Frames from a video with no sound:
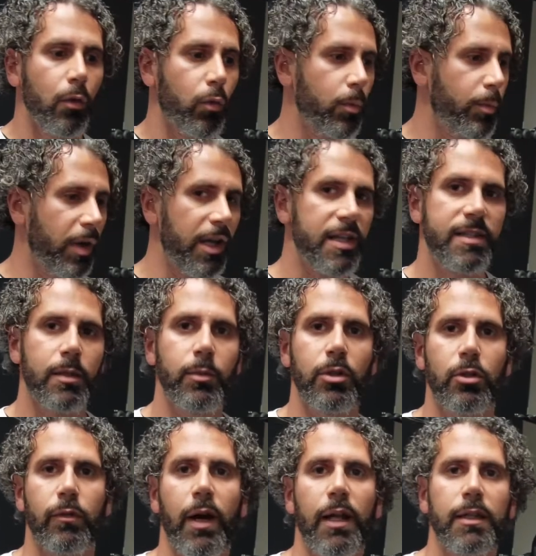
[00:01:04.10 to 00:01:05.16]
Qui in palestra mi
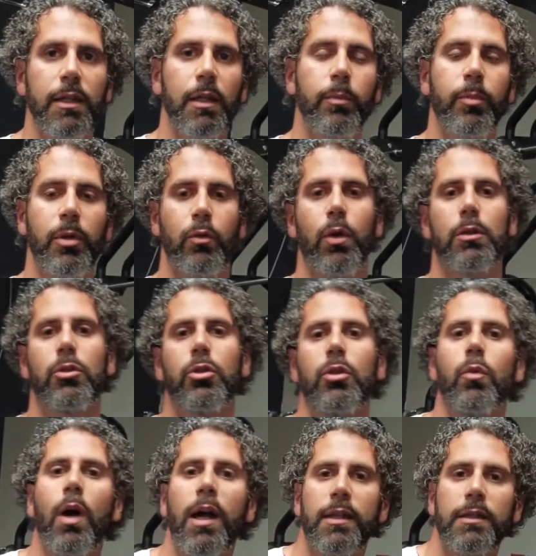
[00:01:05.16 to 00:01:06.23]
trovate per quanto
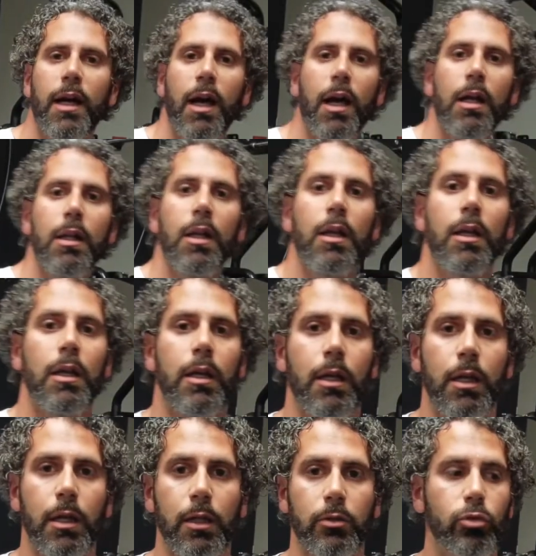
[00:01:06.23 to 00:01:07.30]
riguarda
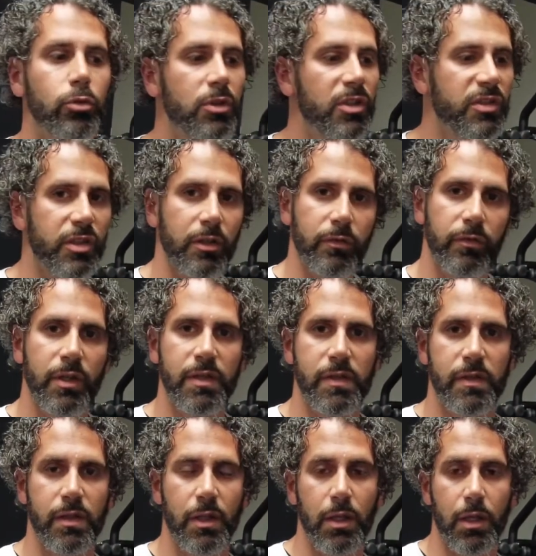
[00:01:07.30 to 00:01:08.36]
eh, tutti i
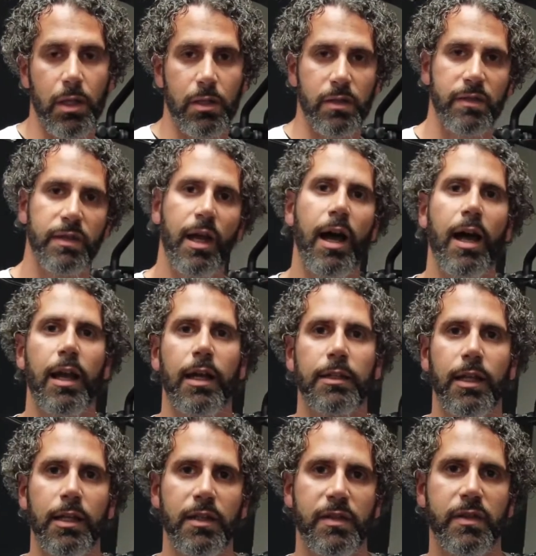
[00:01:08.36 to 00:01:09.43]
servizi in sala,
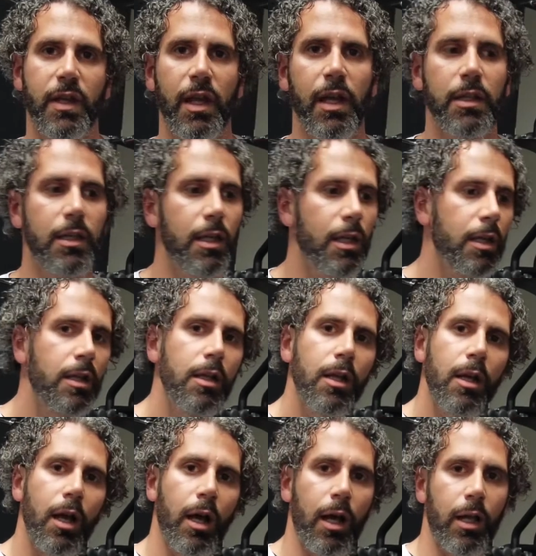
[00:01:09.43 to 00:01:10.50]
dalle schede
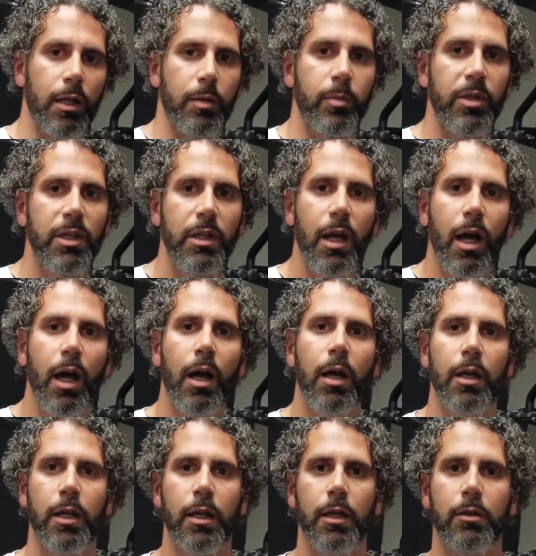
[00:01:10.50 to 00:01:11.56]
alle BIA
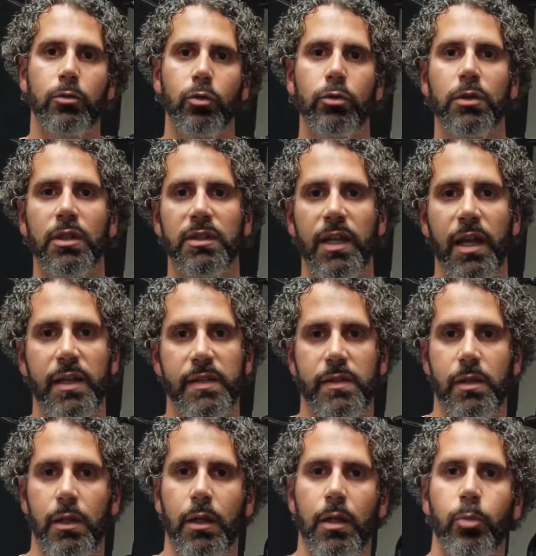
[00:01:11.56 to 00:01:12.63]
e tutti i
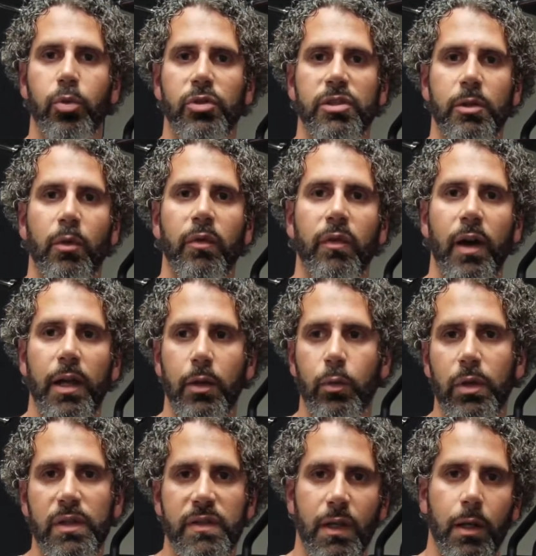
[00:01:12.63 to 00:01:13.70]
test che possiamo fare
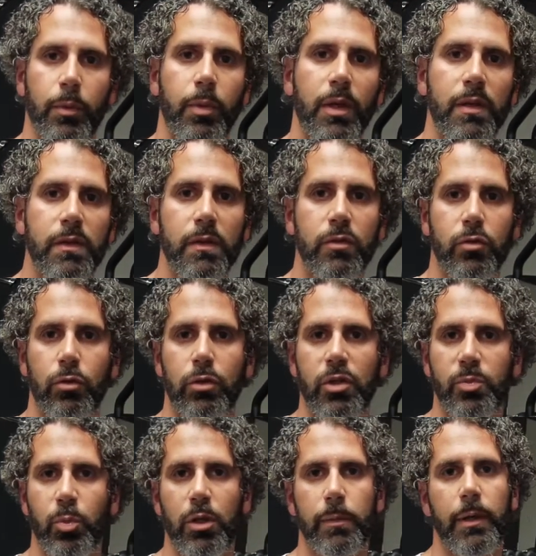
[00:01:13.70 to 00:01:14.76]
qui in sala pesi sono
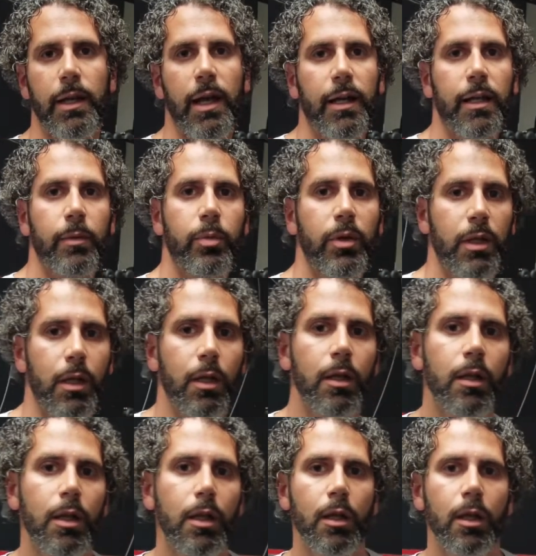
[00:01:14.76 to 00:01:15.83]
disponibili anche per
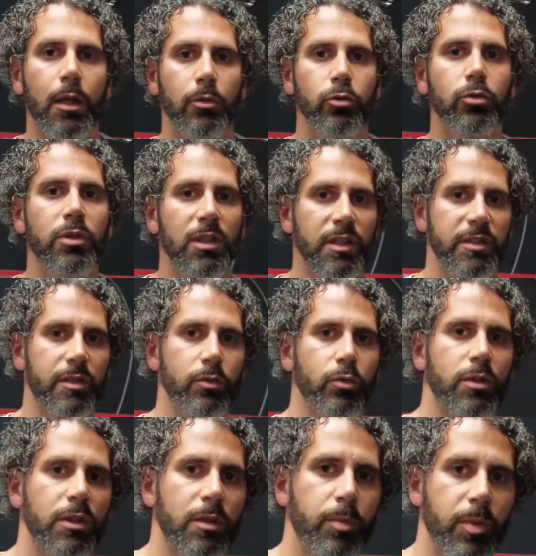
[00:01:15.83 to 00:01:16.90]
tutte le
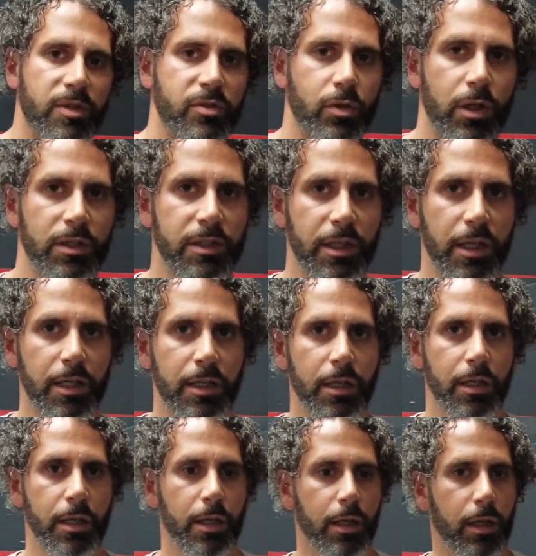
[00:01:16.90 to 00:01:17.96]
sedute di personal
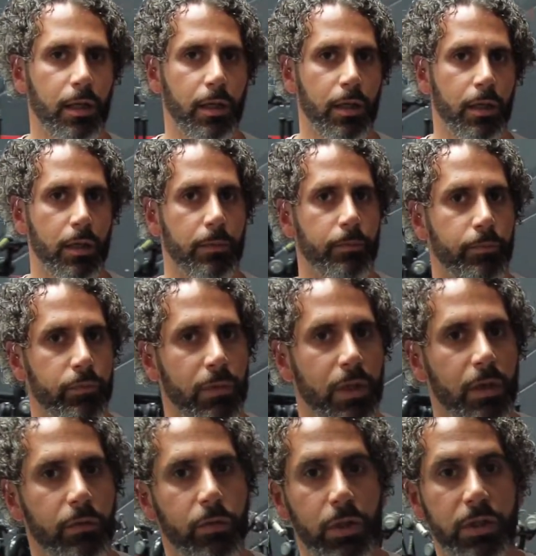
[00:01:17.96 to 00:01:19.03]
trainer eh,
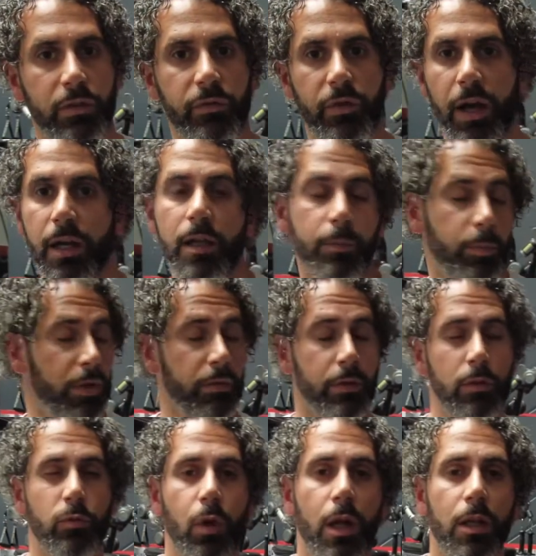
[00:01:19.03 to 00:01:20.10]
che vorrete fare per
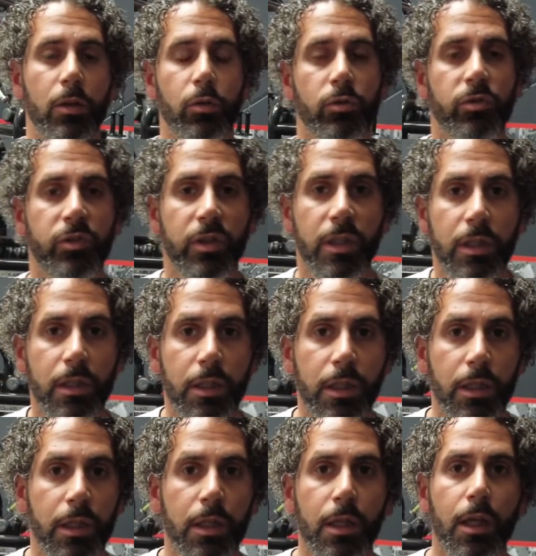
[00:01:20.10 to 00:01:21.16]
eventuali
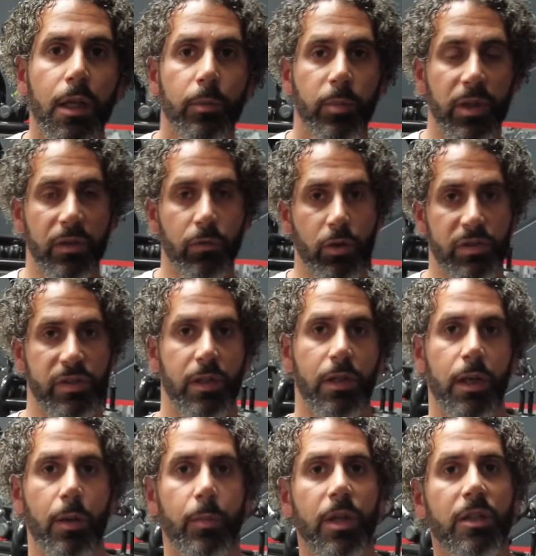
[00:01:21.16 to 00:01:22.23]
consigli per i vostri
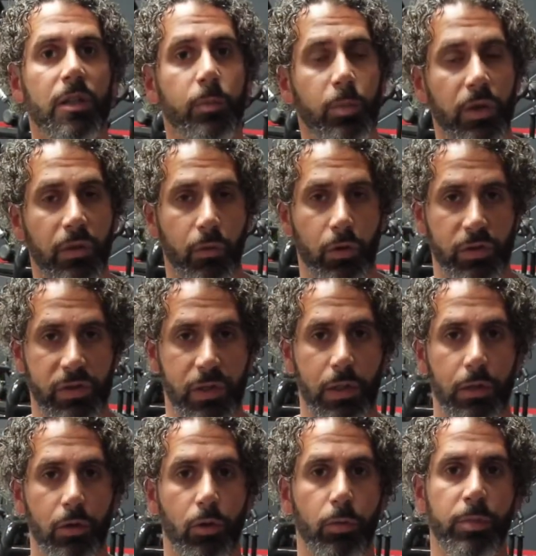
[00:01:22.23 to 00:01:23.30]
allenamenti e per i
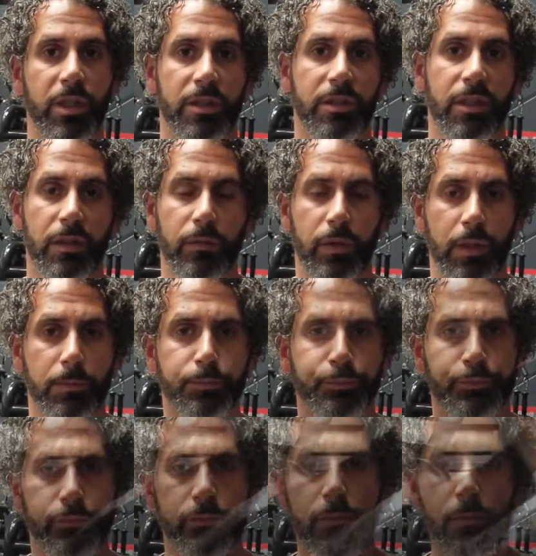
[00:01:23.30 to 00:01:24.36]
vostri obiettivi.